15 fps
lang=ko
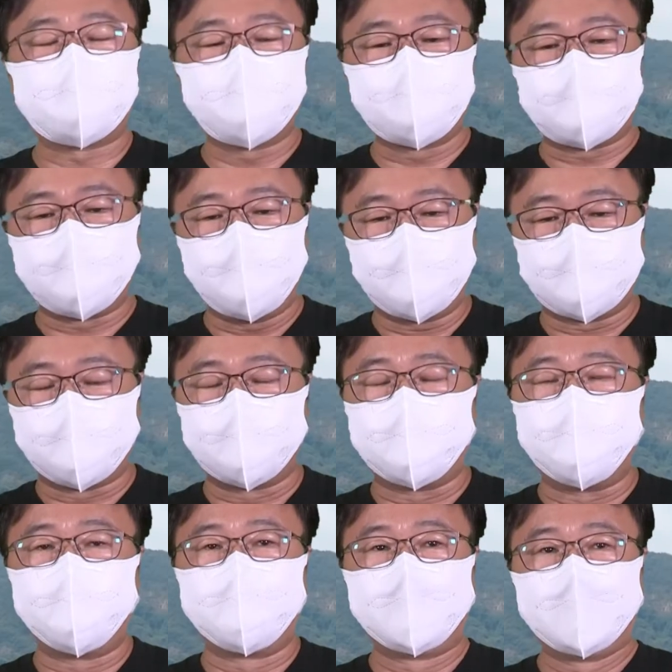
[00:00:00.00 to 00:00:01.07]
수질
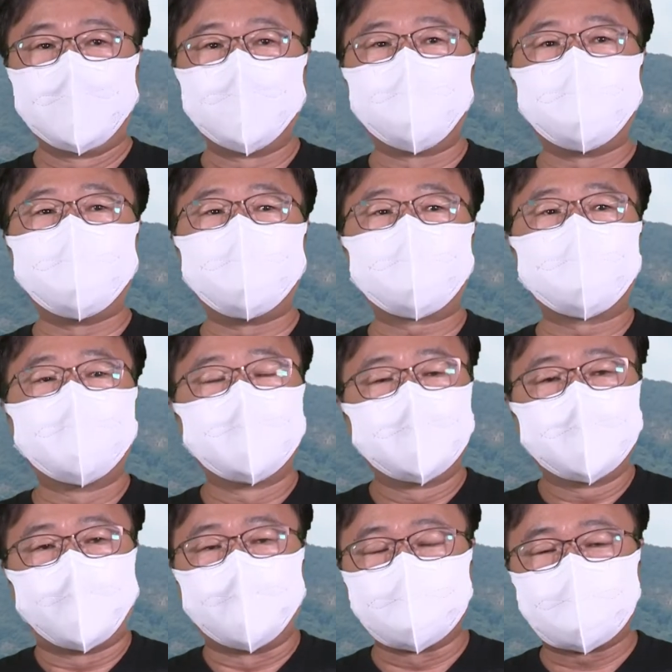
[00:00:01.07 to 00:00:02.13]
그리고 우리
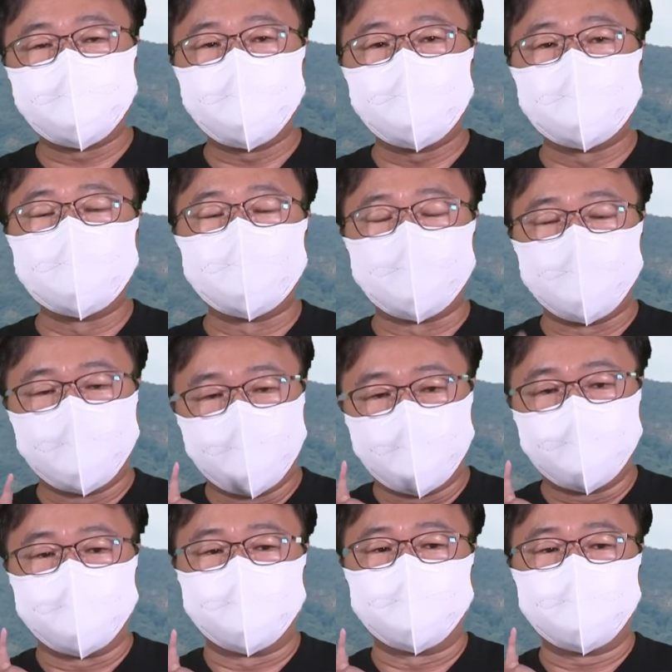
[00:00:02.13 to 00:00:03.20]
어, 시민들
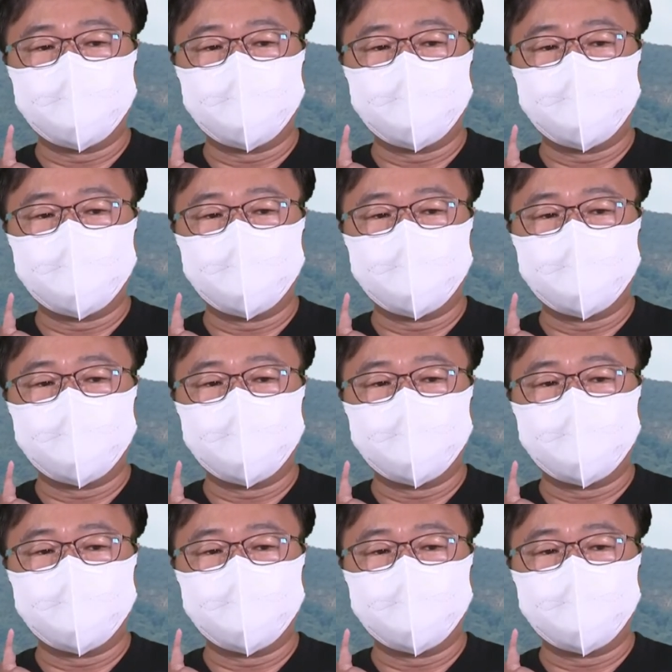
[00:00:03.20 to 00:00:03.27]
1인